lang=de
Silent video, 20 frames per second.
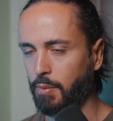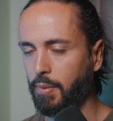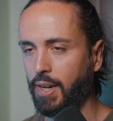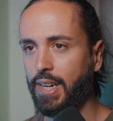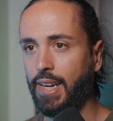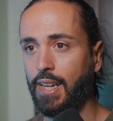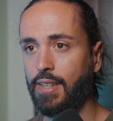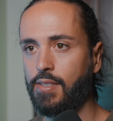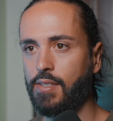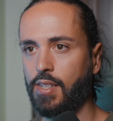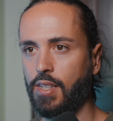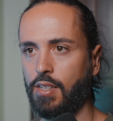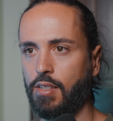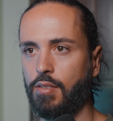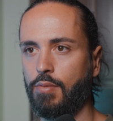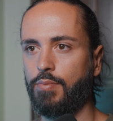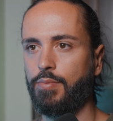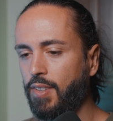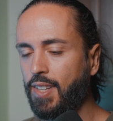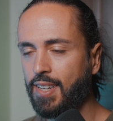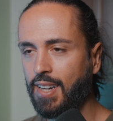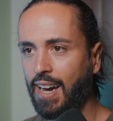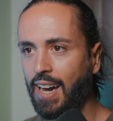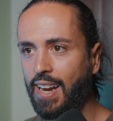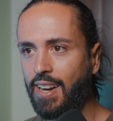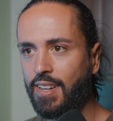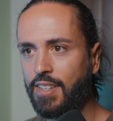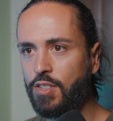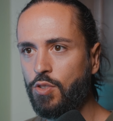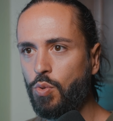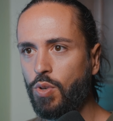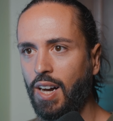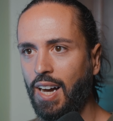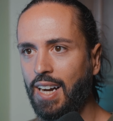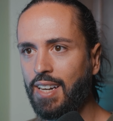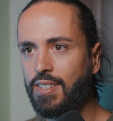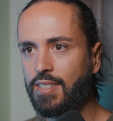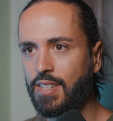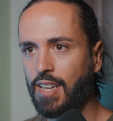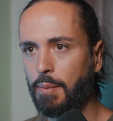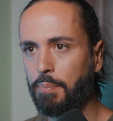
in meinen Ansichten. Wie ich ja eigentlich nur Angst